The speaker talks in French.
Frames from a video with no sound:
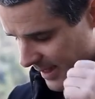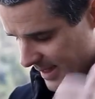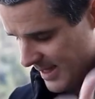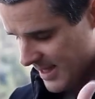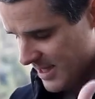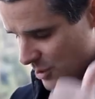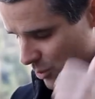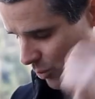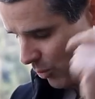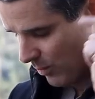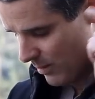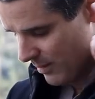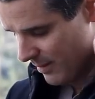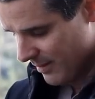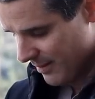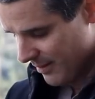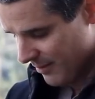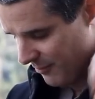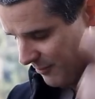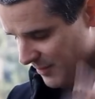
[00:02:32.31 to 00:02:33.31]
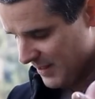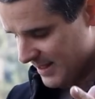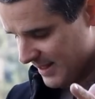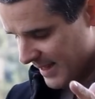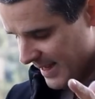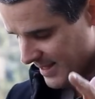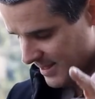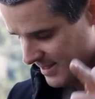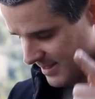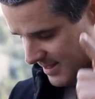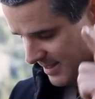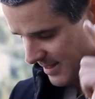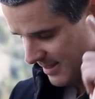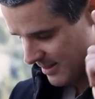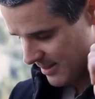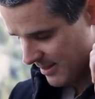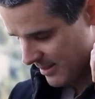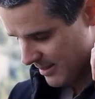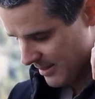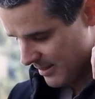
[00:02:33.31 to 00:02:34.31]
ISO, vitesse.
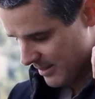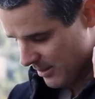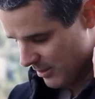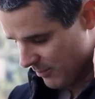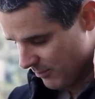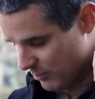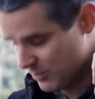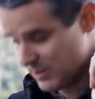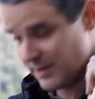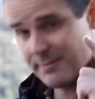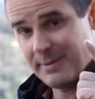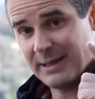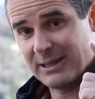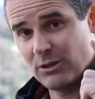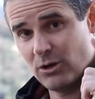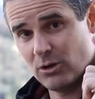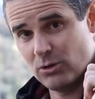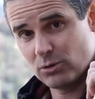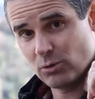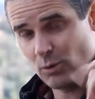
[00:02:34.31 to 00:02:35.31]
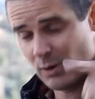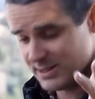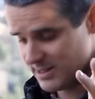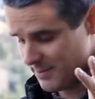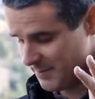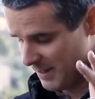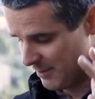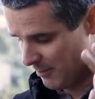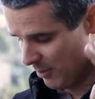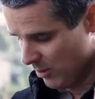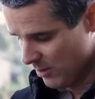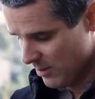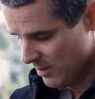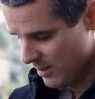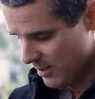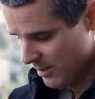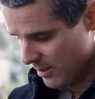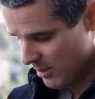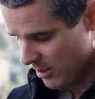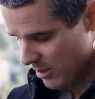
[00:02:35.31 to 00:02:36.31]
Vous avez maintenant le troisième élément,
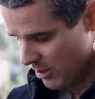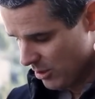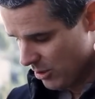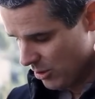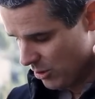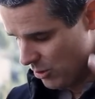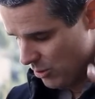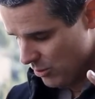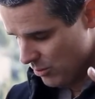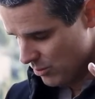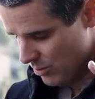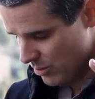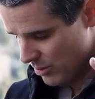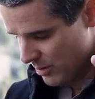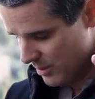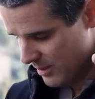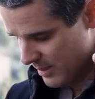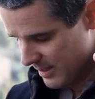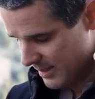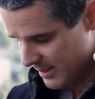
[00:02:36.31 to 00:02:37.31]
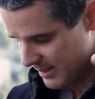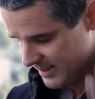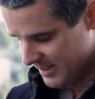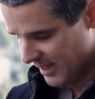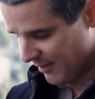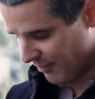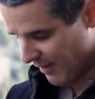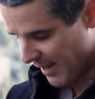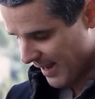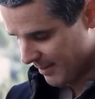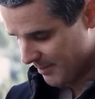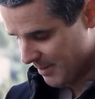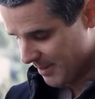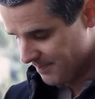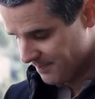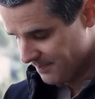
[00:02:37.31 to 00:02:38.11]
le diaphragme.